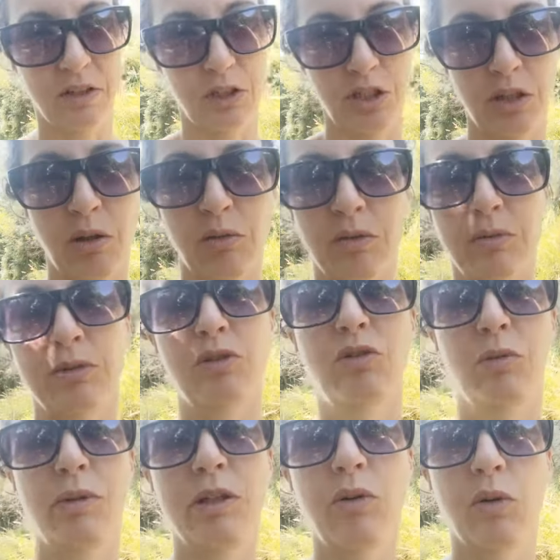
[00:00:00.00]
facendovi questo
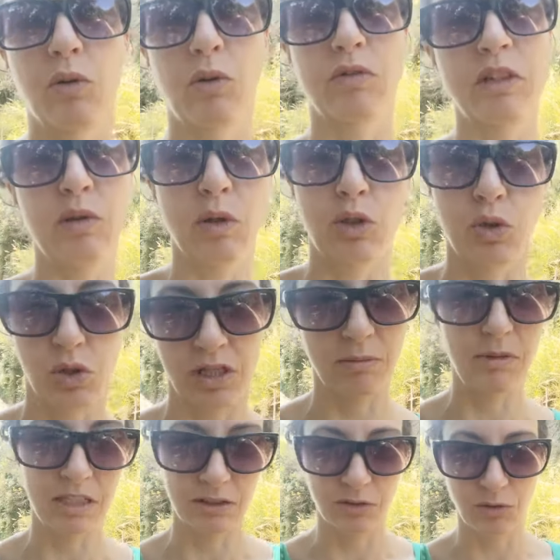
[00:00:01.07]
piccolo video
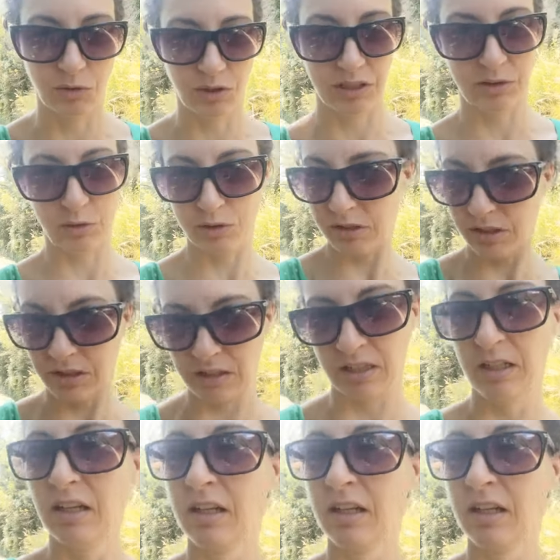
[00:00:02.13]
aggiornamento che così